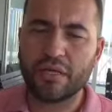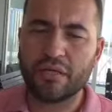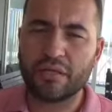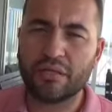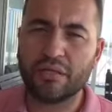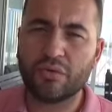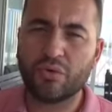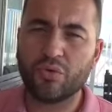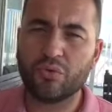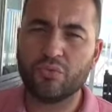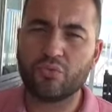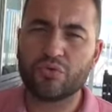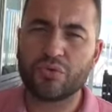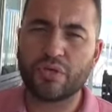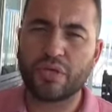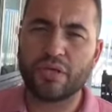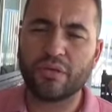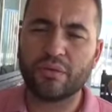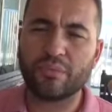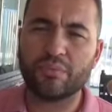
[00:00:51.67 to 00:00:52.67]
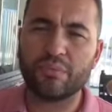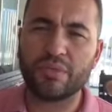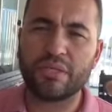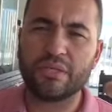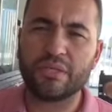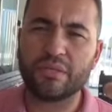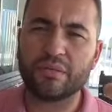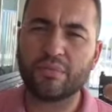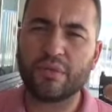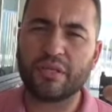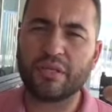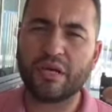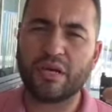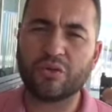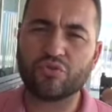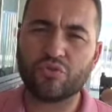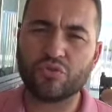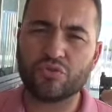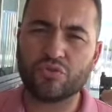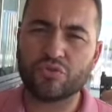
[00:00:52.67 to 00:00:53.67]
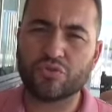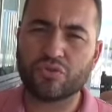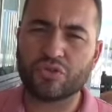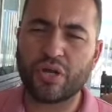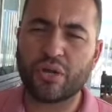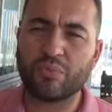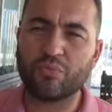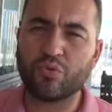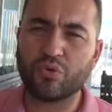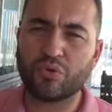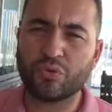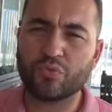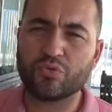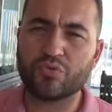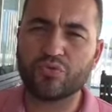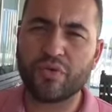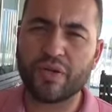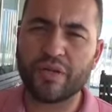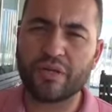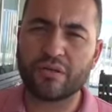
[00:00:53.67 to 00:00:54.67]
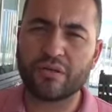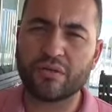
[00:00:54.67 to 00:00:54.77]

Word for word: Ee, önümüzde bir metagazoz şampiyonumuz var.